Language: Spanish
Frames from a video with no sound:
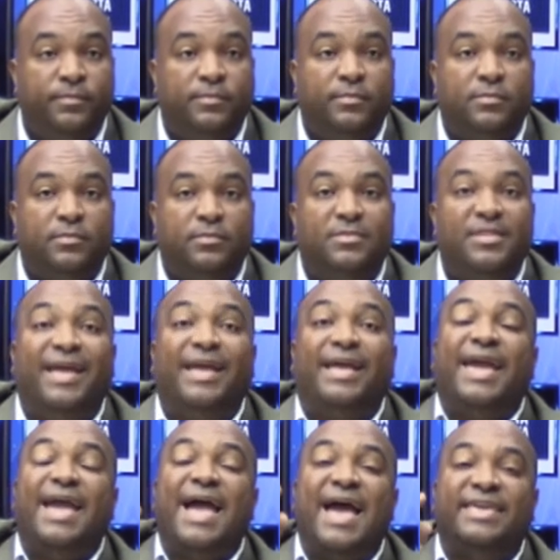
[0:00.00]

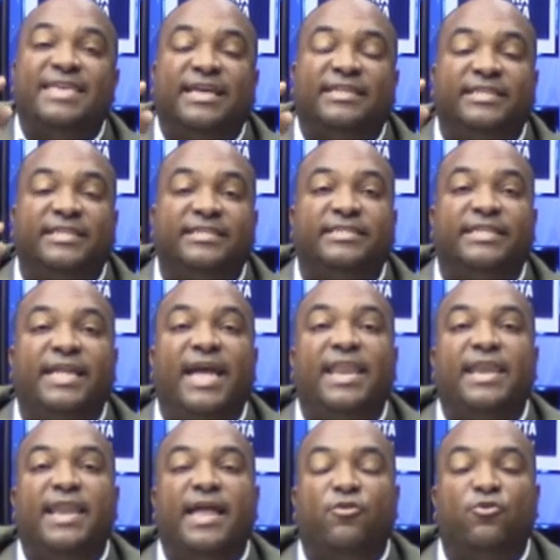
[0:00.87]
de que haya
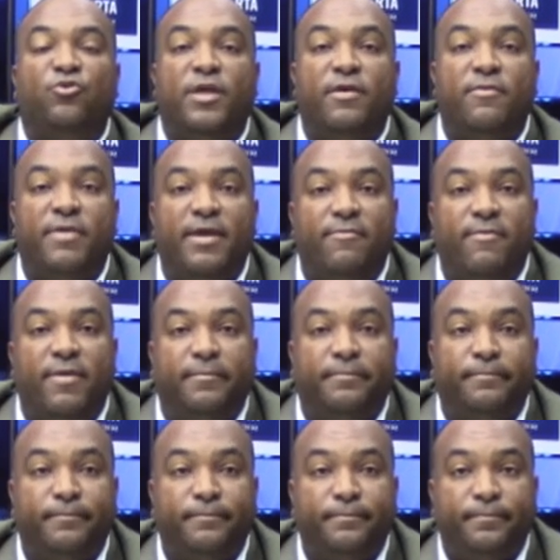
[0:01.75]
cisterna donde
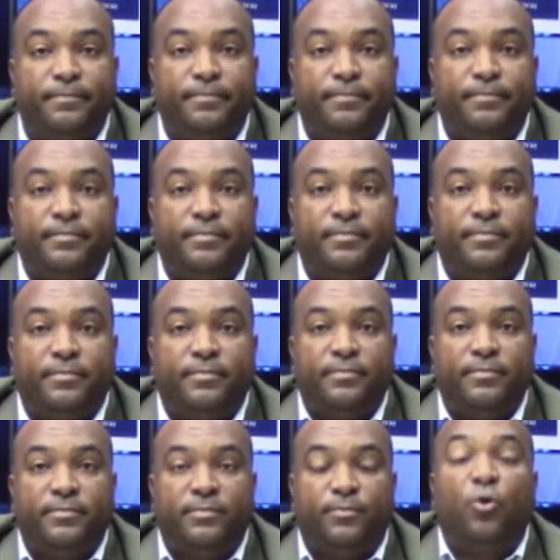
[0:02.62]
viven
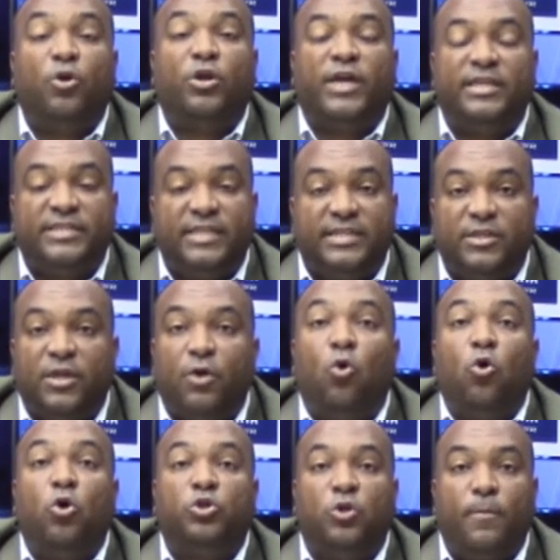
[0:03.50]
porque ese es
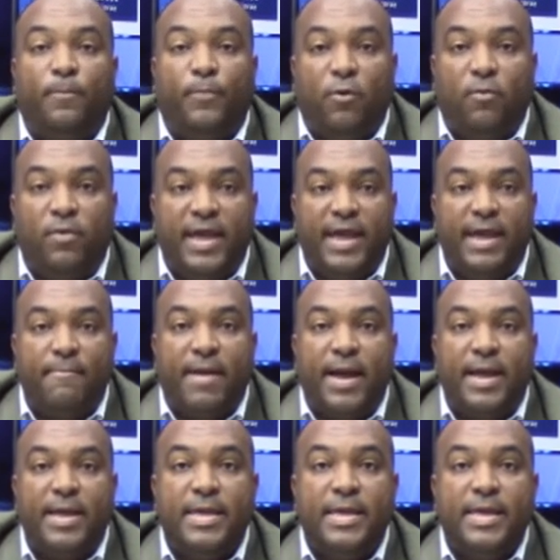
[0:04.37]
otro
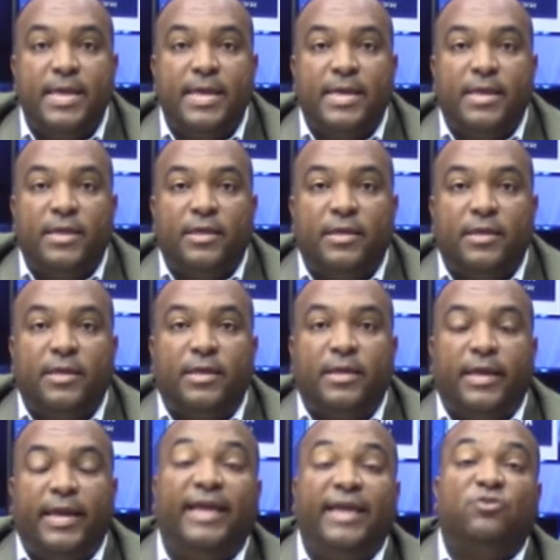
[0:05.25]
problema.
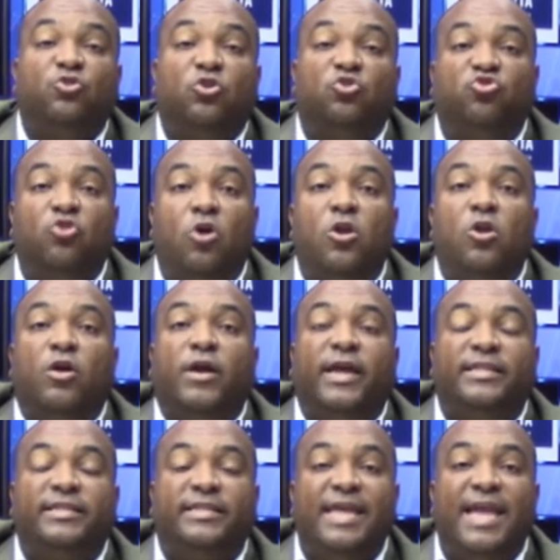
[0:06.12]
Esos son los
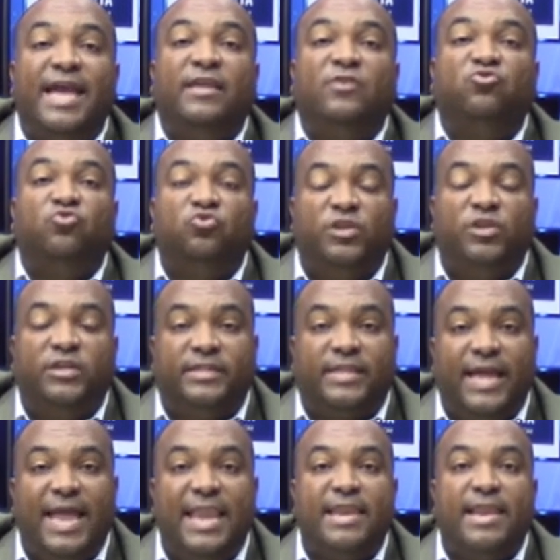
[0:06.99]
que tienen su
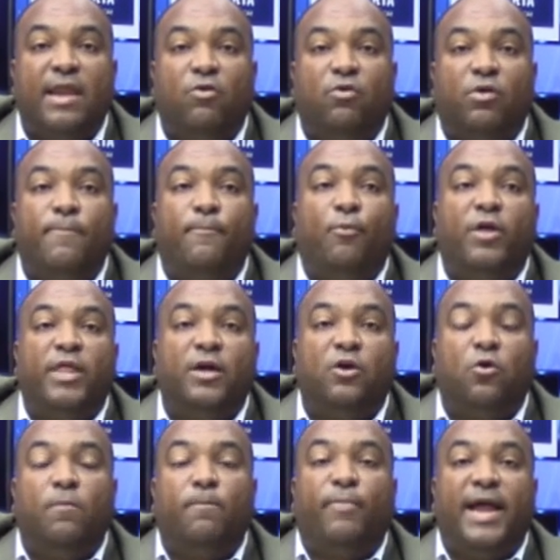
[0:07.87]
cisterna, los que pueden
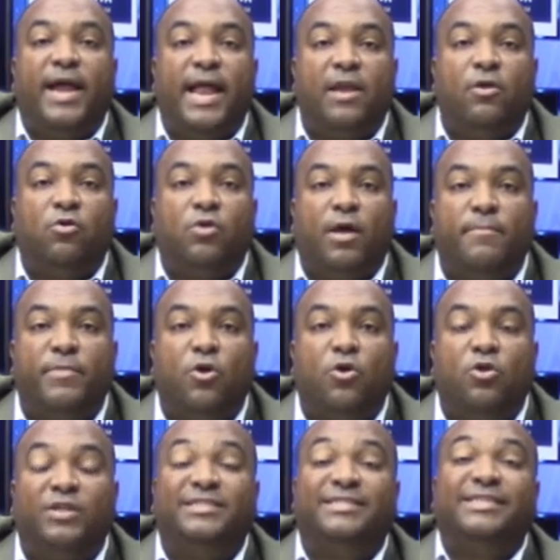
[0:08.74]
comprar los
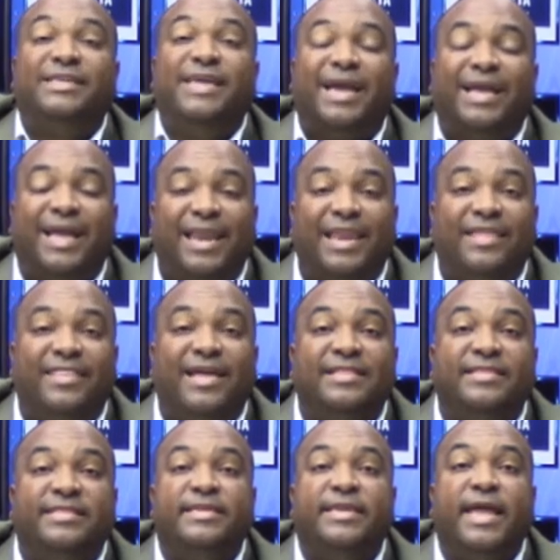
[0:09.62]
camiones, si es que les dé
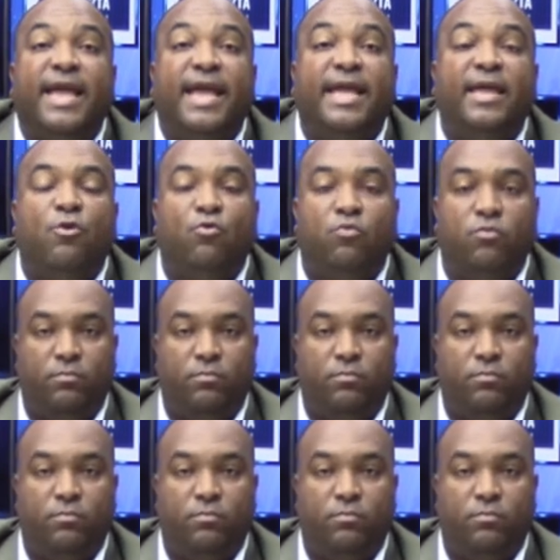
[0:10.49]
el dinero.